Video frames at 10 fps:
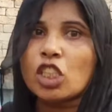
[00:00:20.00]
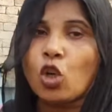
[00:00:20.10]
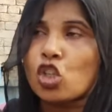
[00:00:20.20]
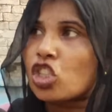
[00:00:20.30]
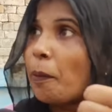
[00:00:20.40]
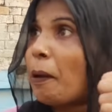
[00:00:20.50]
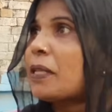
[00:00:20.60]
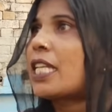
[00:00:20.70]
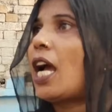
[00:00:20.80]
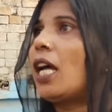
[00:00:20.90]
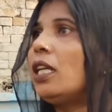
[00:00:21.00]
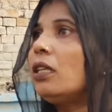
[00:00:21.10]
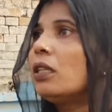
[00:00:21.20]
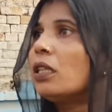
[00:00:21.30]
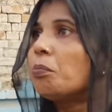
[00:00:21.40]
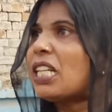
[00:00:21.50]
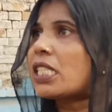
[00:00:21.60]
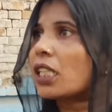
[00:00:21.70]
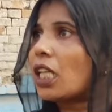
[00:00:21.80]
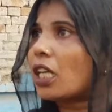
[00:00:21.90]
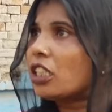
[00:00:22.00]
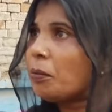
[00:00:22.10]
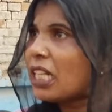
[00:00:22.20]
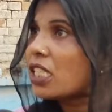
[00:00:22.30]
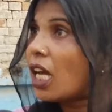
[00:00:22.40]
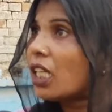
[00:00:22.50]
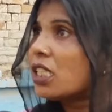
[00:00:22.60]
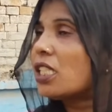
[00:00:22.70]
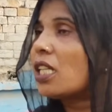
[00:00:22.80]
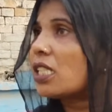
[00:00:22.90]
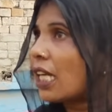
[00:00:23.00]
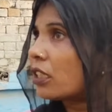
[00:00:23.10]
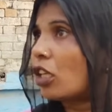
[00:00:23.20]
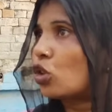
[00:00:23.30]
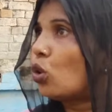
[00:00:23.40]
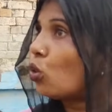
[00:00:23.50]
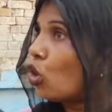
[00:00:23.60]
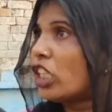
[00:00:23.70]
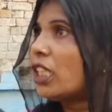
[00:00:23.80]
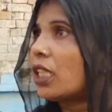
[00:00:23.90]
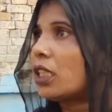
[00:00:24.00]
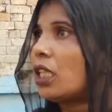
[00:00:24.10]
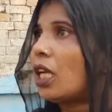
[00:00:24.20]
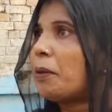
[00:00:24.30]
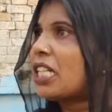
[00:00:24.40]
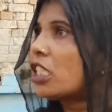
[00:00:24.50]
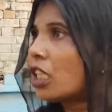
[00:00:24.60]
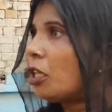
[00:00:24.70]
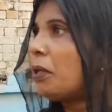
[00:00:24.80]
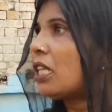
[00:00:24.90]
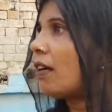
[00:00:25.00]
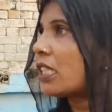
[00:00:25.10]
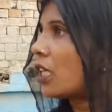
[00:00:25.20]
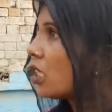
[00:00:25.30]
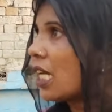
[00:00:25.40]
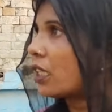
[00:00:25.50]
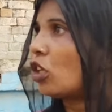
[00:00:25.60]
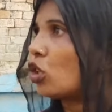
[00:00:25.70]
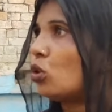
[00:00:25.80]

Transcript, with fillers: नहीं ठोसे पर विश्यान बेच सकता मेरी सारी चीज रिजेक्ट कर दो कोई दिक्कत नहीं है मेरी जितनी भी रिक्वेस्ट है रिजेक्ट कर